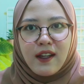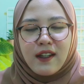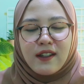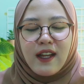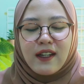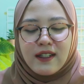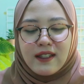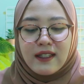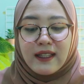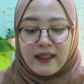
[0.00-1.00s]
Dan
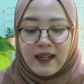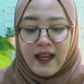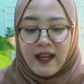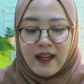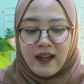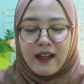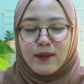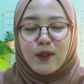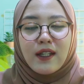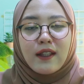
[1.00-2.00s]
setelah kasus
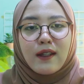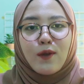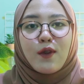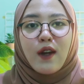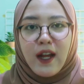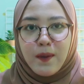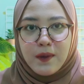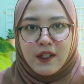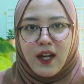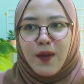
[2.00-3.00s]
ini terungkap,
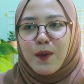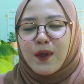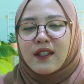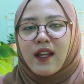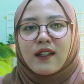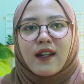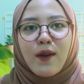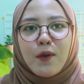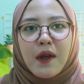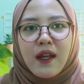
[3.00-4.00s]
setelah pemeriksaan
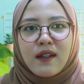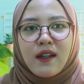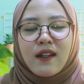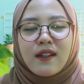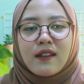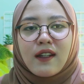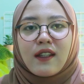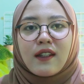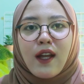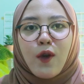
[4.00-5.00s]
dilakukan,
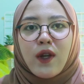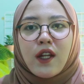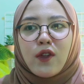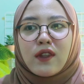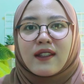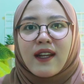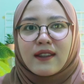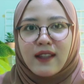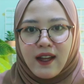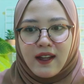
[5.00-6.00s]
setelahnya ketahuan kalau
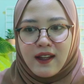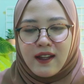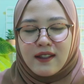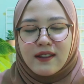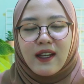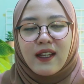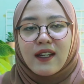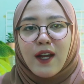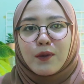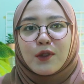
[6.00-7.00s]
ternyata Zahir
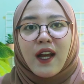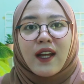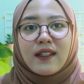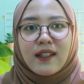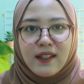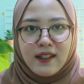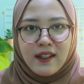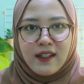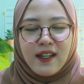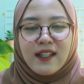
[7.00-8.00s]
nggak punya adik,
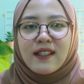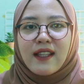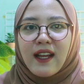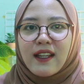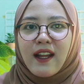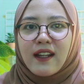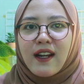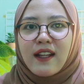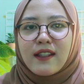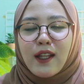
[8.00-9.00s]
Zahir
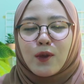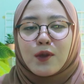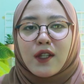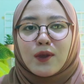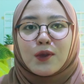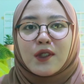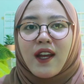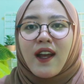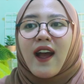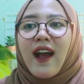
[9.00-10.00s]
adalah
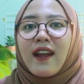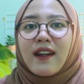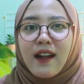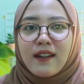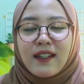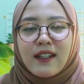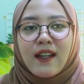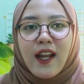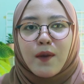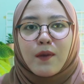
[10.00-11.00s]
satu-satunya anak di
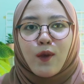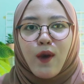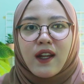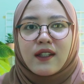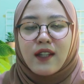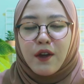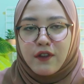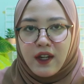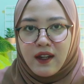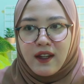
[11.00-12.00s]
dalam keluarga
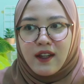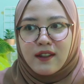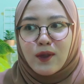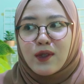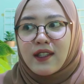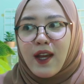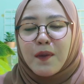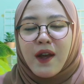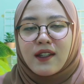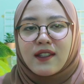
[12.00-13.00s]
Jafar. Terus
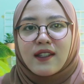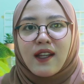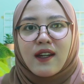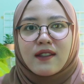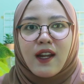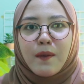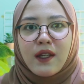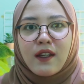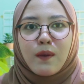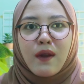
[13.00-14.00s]
siapa adiknya Zahir yang selama ini
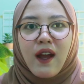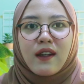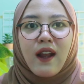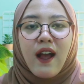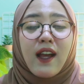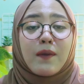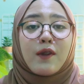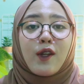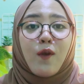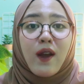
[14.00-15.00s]
dibilang adalah
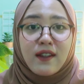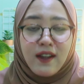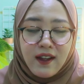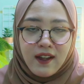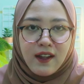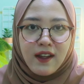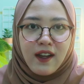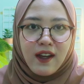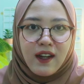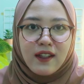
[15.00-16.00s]
aib keluarga?
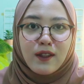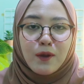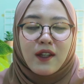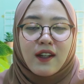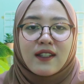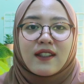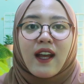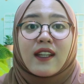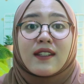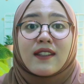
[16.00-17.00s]
Anak itu adalah
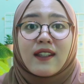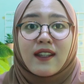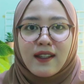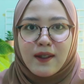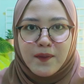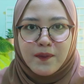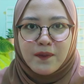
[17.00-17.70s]
Zahir sendiri.